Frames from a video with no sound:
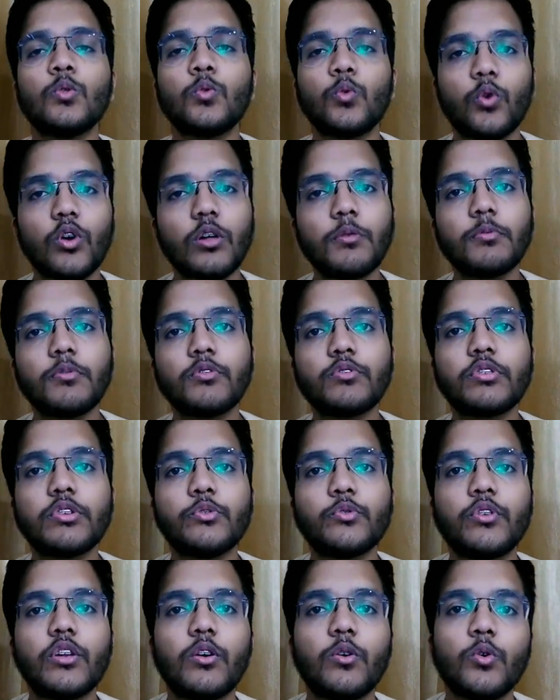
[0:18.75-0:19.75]
थोड़ा बहुत
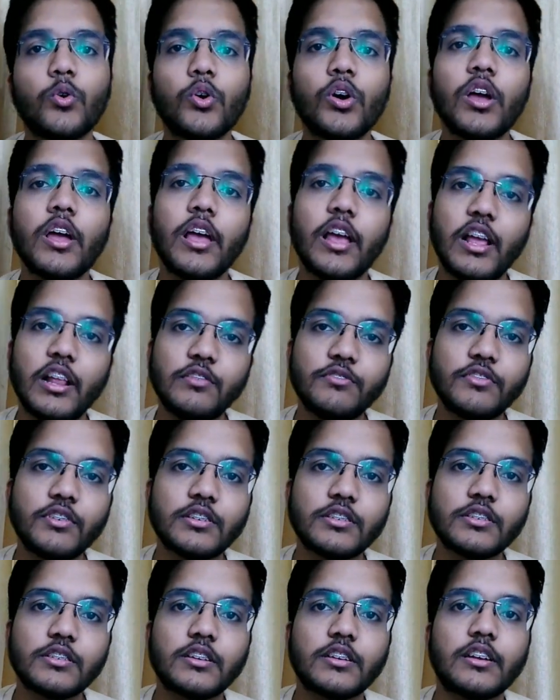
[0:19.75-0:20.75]
क्यों ना हो हेल्प
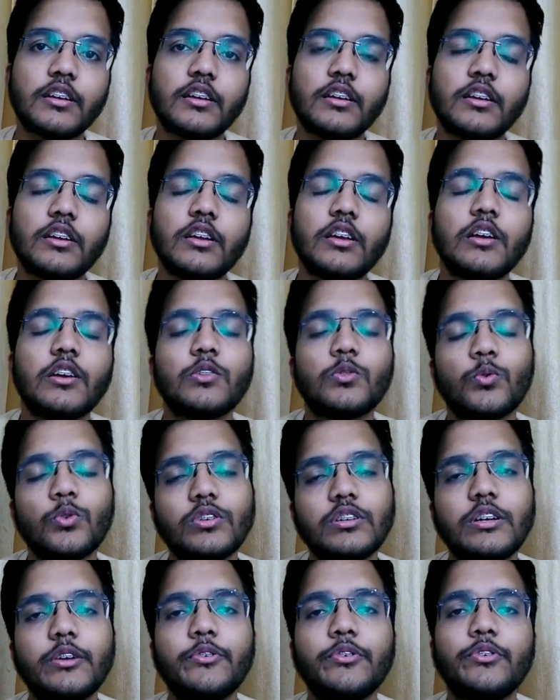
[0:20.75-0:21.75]
कर सके तो
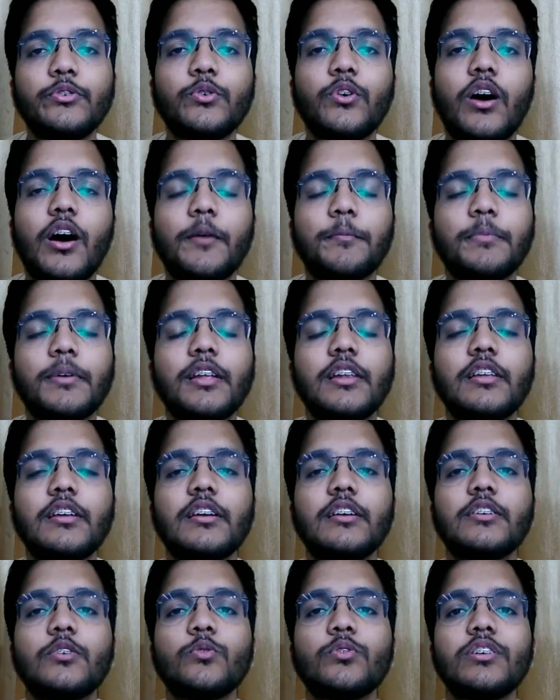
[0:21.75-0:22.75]
ये वीडियो आपके लिए
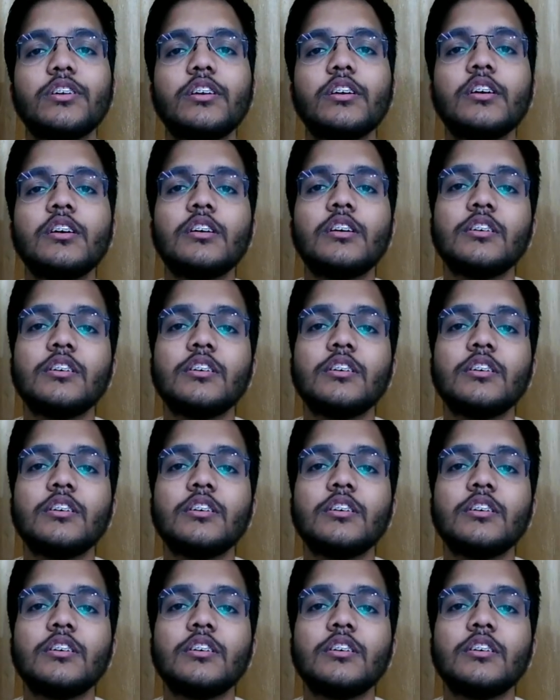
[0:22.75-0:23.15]
है क्योंकि